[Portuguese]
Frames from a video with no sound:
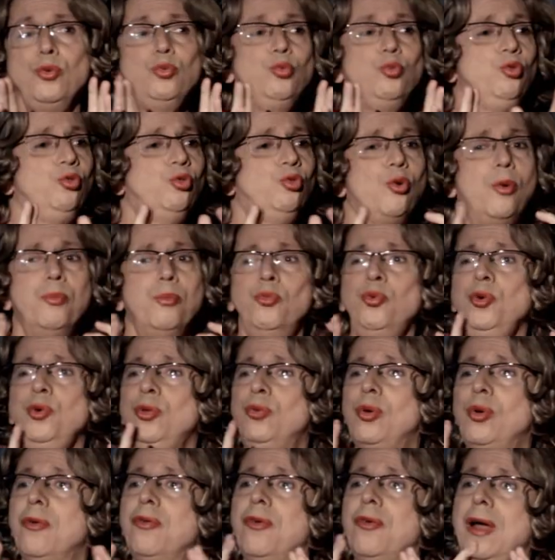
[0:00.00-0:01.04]
não sou
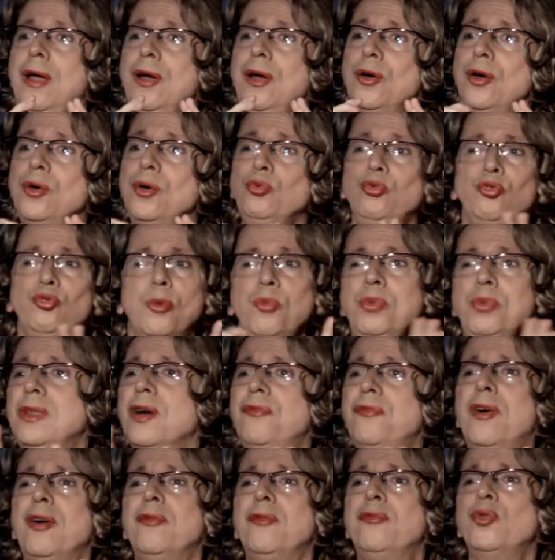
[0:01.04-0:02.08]
muito a, eu não sou muito a
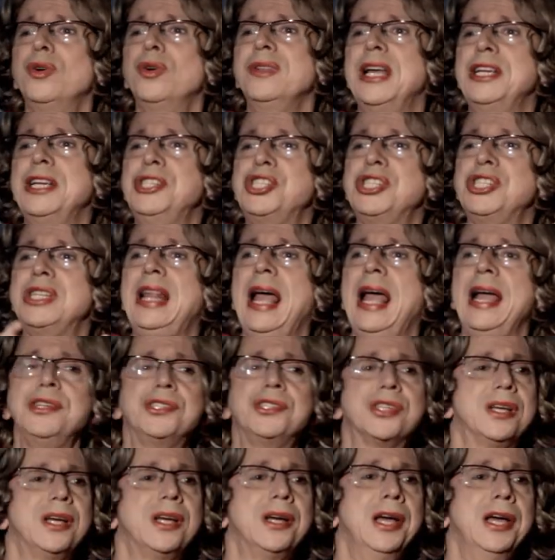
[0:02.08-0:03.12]
favor da
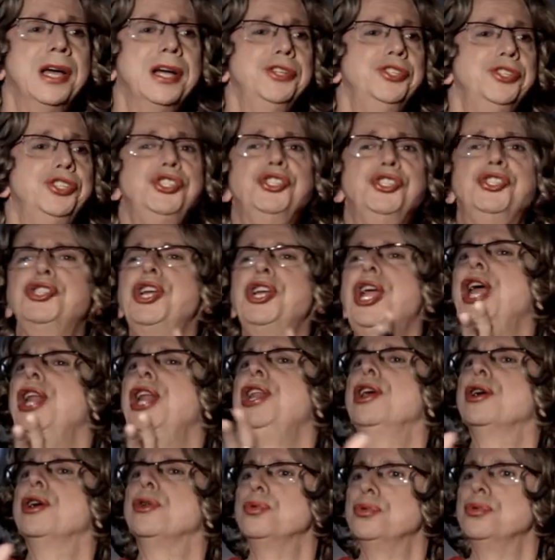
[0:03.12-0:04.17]
estética de
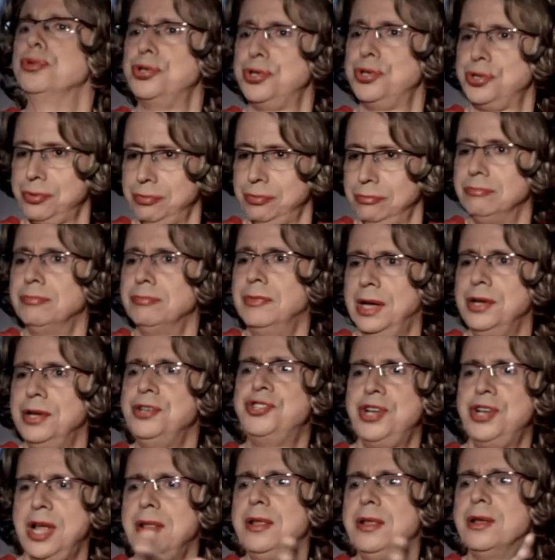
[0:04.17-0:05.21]
gêneros, né?
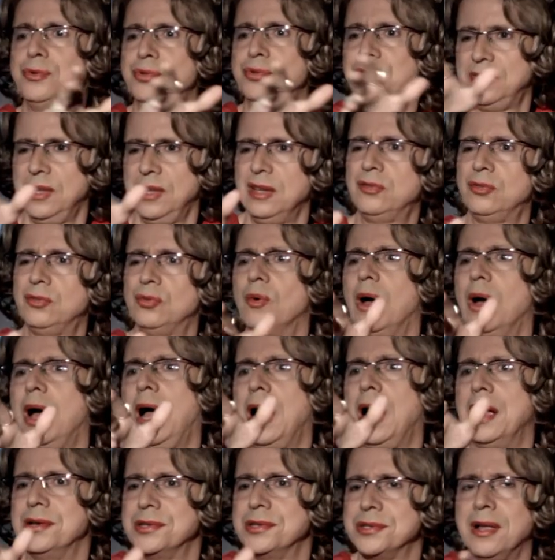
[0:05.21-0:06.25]
gêneros
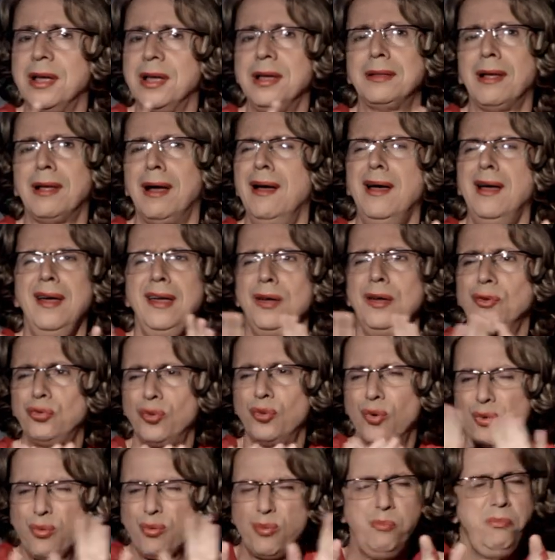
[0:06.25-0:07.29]
sexuais. Né? Eu
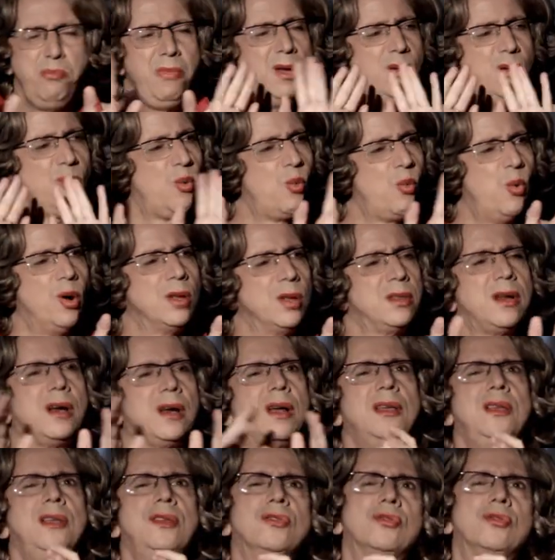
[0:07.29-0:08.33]
sou meio contra
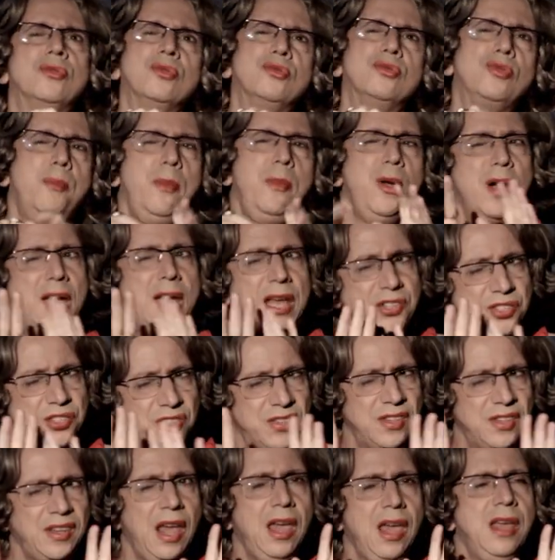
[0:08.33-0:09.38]
isso, sou meio
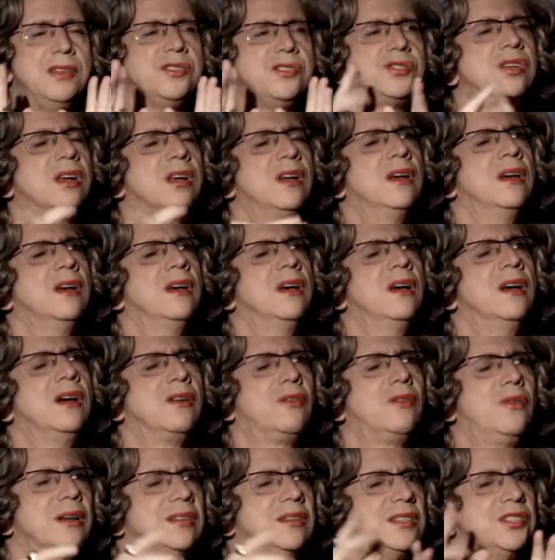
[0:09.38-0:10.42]
reticente com essa